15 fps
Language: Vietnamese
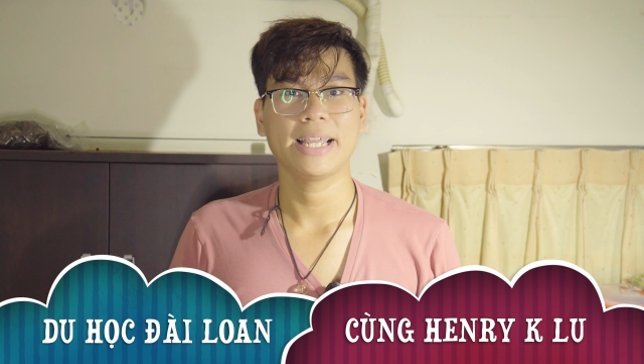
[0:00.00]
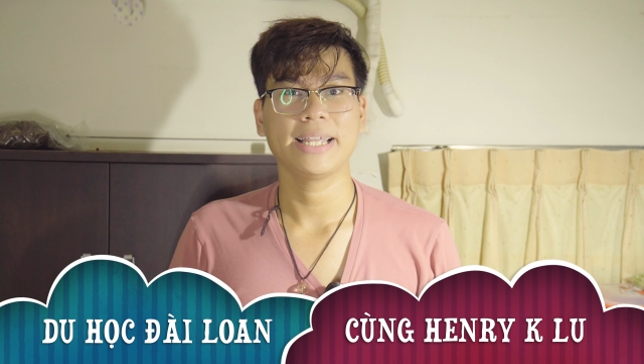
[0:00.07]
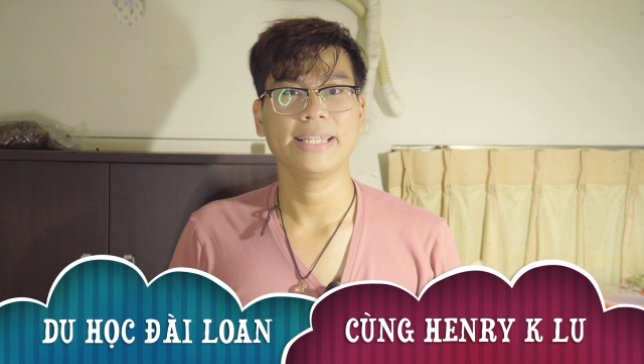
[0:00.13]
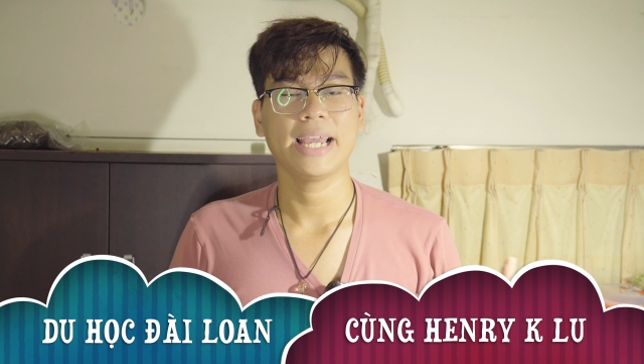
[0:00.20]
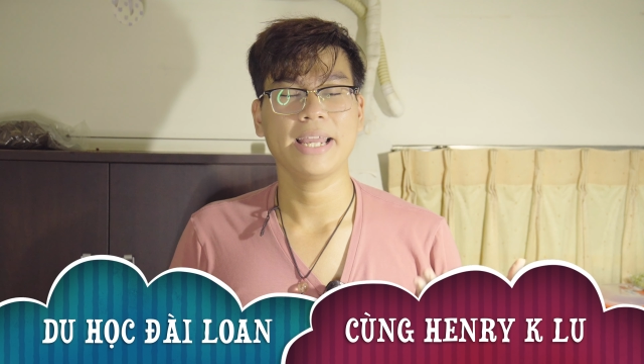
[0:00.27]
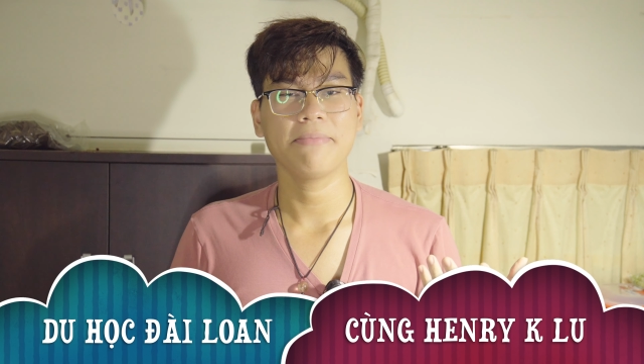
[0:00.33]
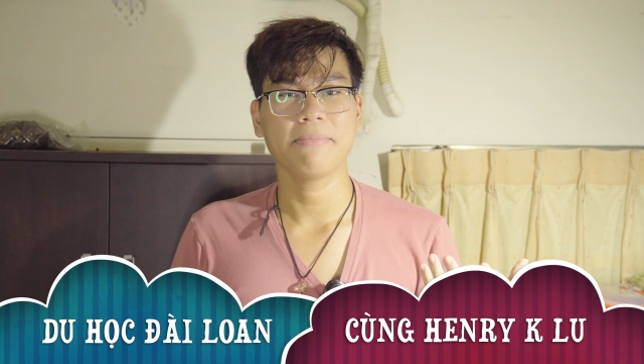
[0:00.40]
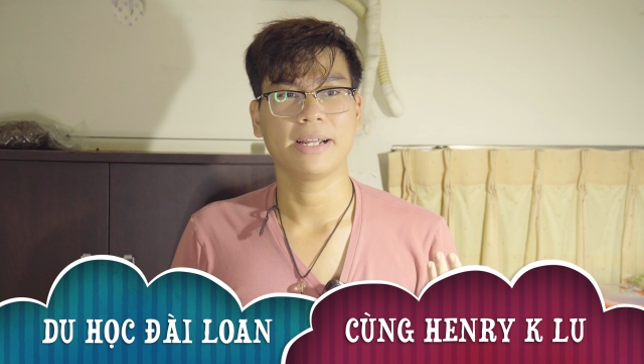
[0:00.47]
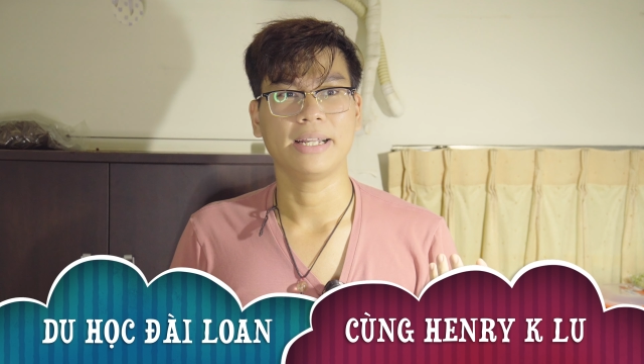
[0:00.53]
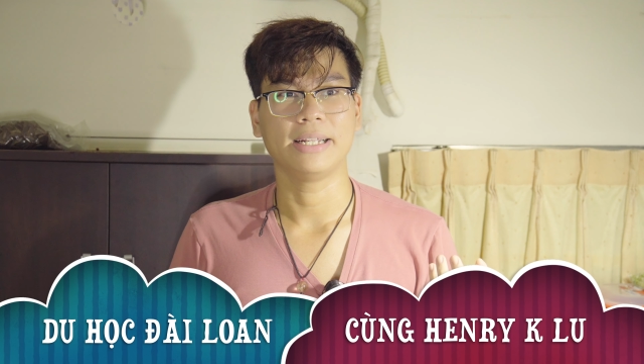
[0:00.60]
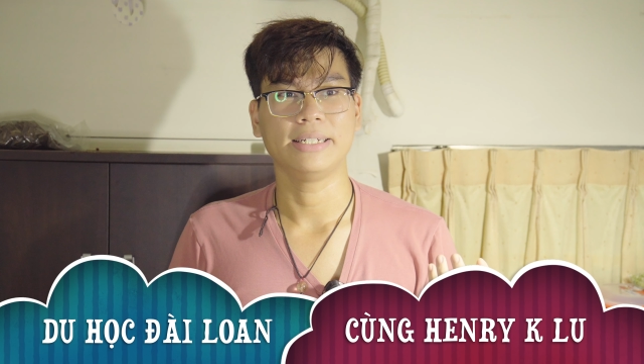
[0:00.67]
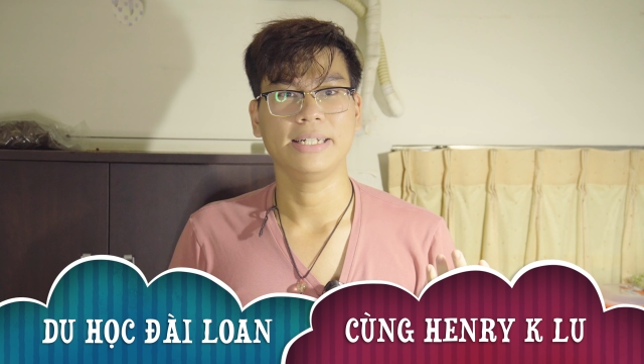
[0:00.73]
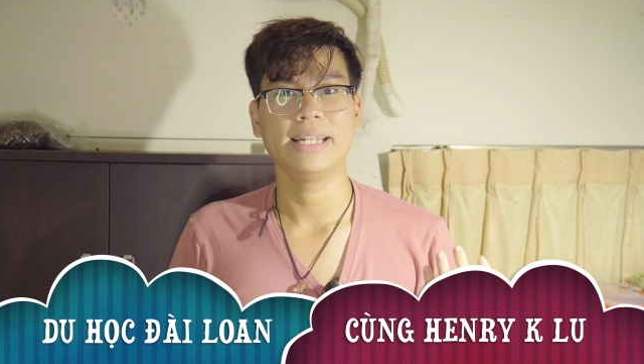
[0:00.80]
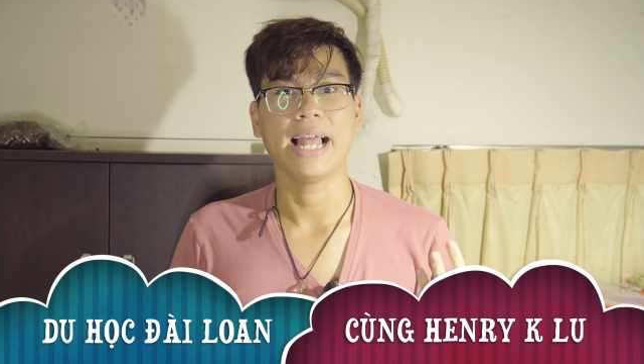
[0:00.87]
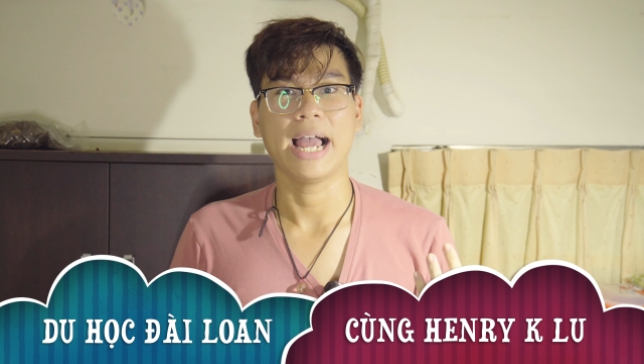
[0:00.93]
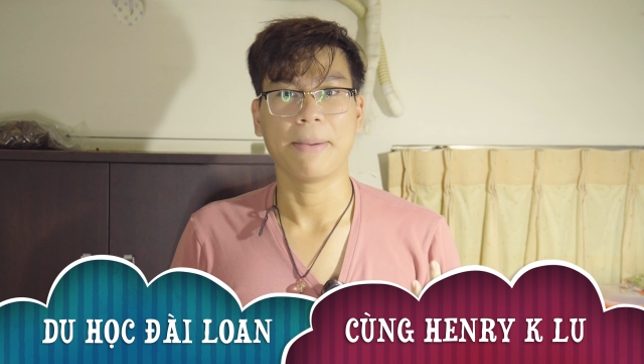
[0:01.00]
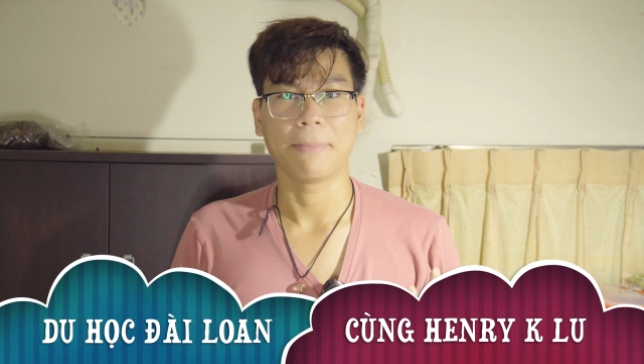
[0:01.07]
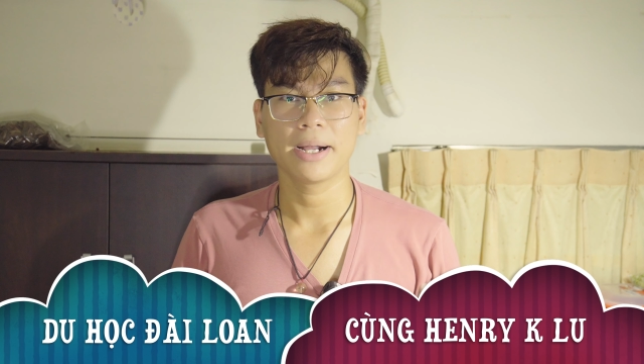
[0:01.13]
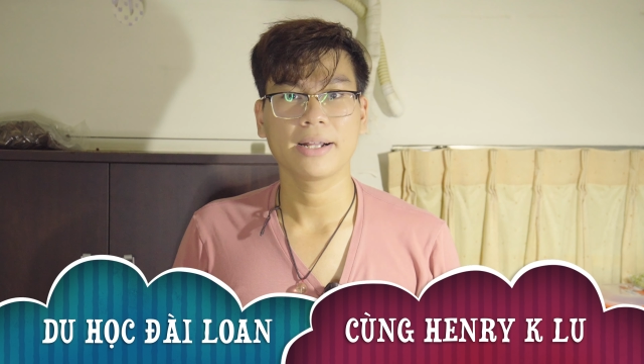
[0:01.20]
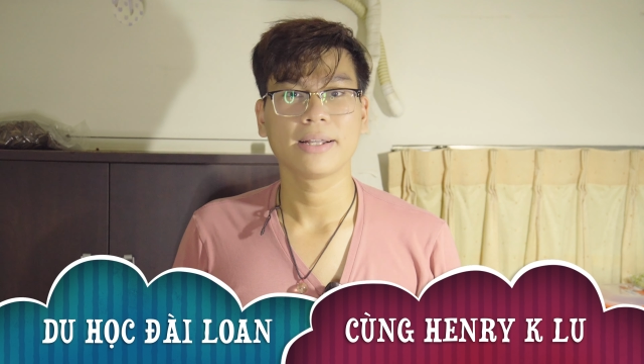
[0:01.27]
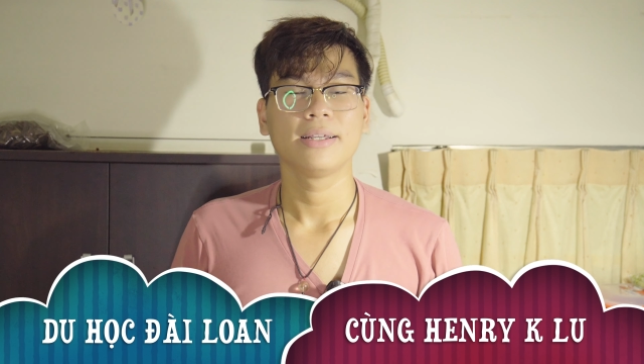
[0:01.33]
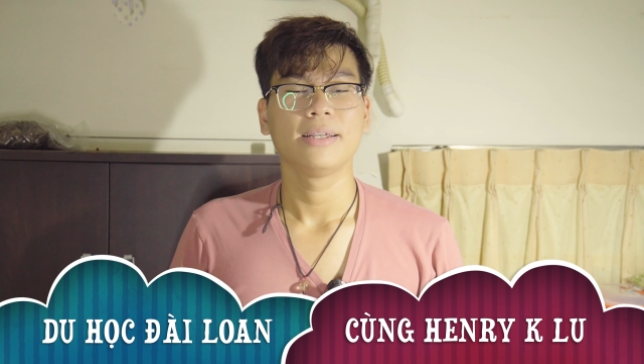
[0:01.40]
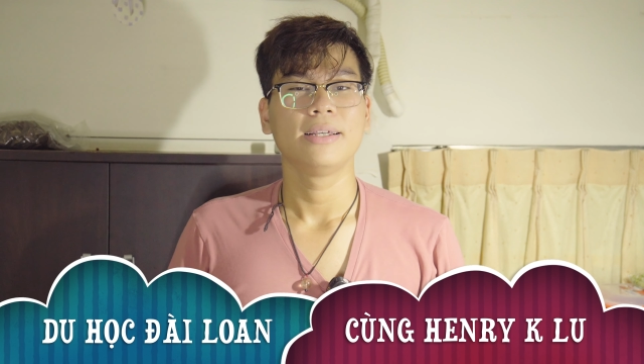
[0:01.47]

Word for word: giấy mà đi làm á,